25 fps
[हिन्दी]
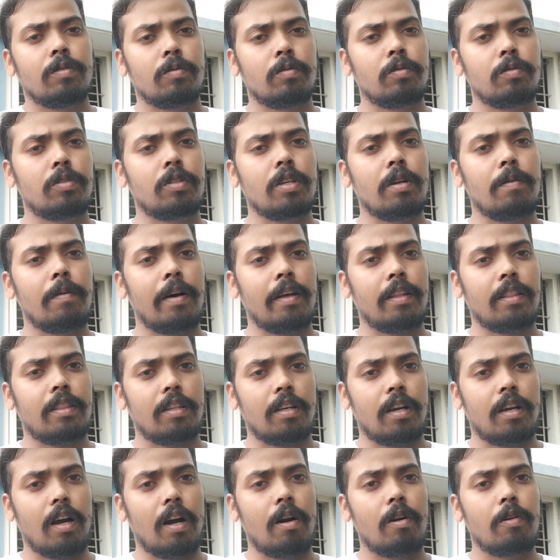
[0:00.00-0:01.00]
उसके बाद
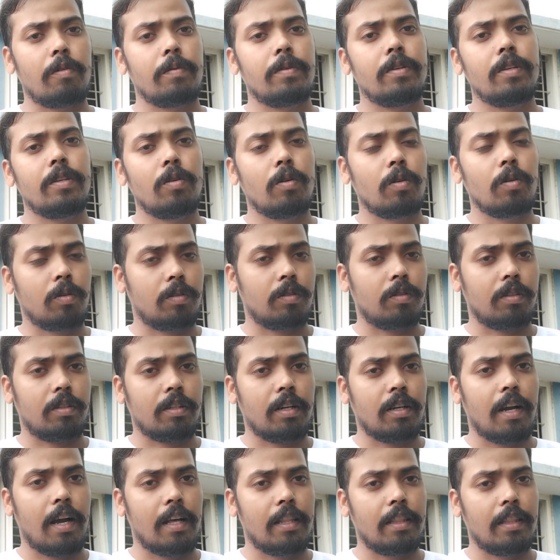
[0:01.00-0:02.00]
और भी
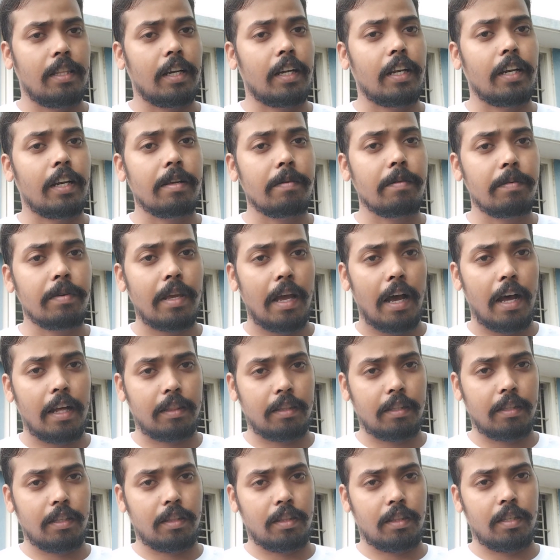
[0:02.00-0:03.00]
लोग देखने भी
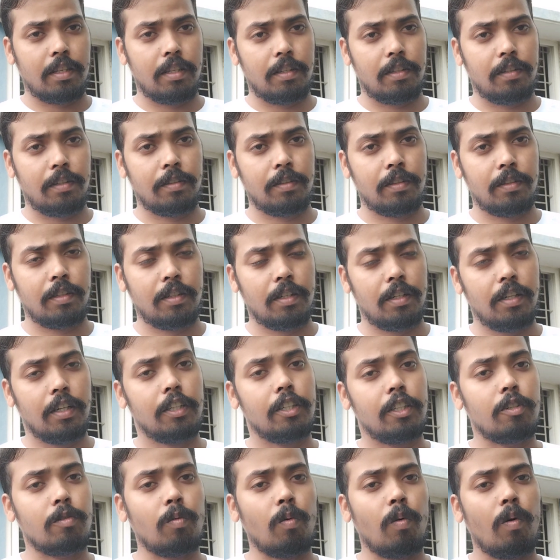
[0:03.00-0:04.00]
आते थे
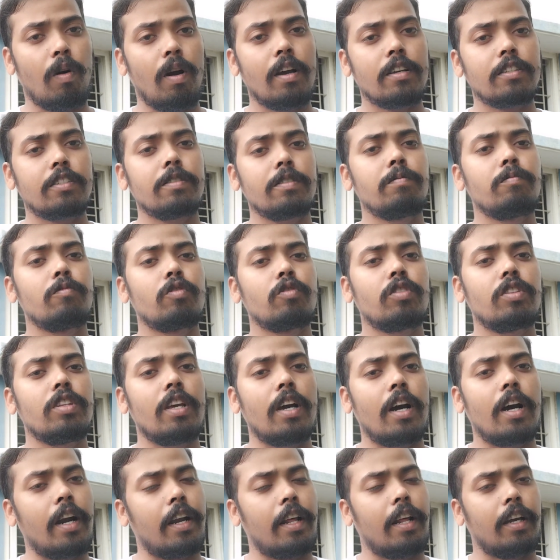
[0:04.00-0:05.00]
लेकिन वहाँ से
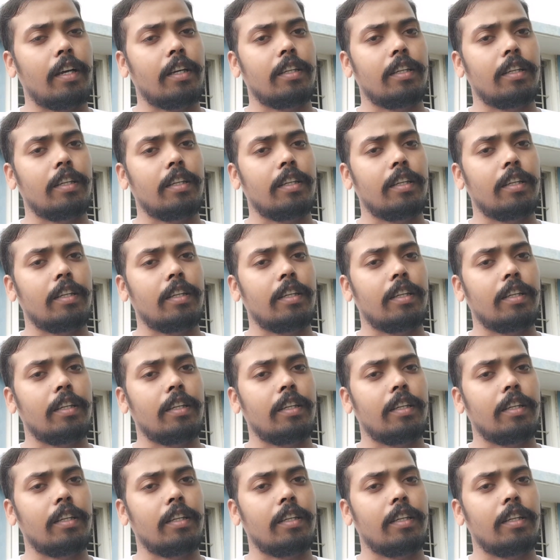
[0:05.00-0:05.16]
मूर्ति हटा